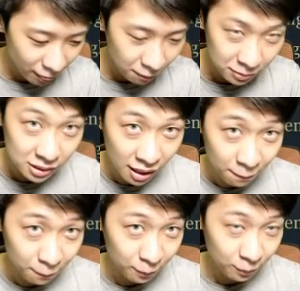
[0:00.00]
Bersayap.
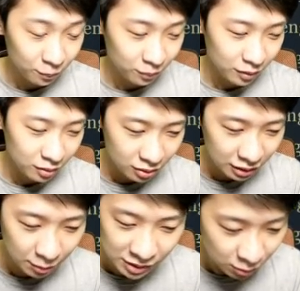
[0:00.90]

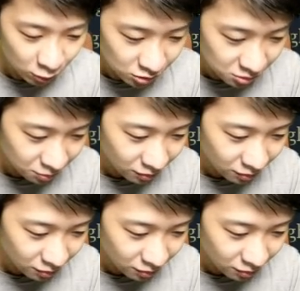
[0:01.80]
Gak bisa tembus.